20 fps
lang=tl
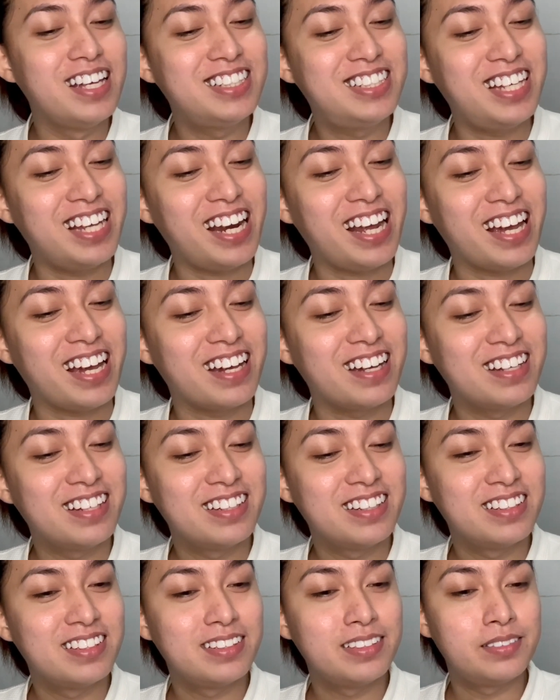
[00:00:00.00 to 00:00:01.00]
Charek.
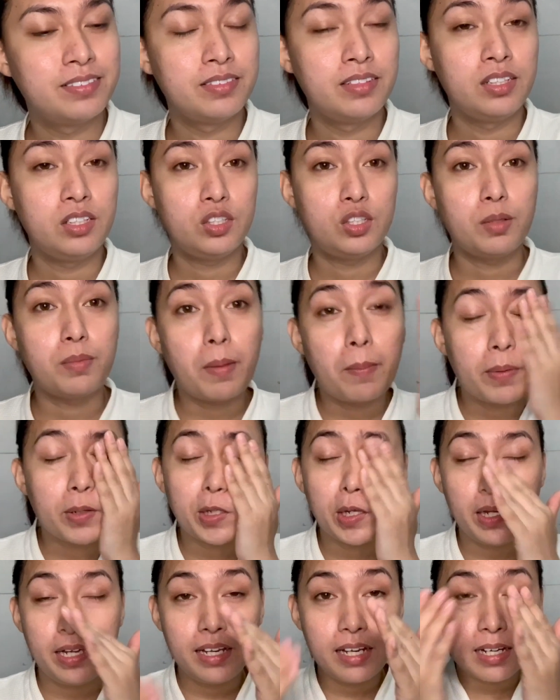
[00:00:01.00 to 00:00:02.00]
So,
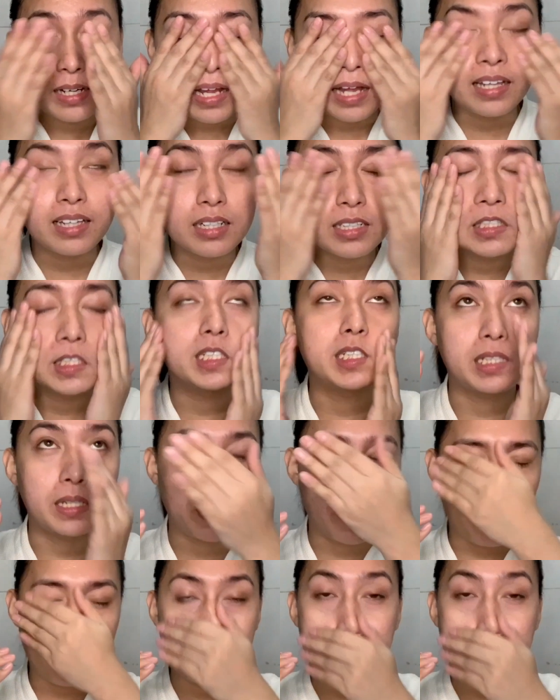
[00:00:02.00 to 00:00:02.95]
papatain lang natin siya.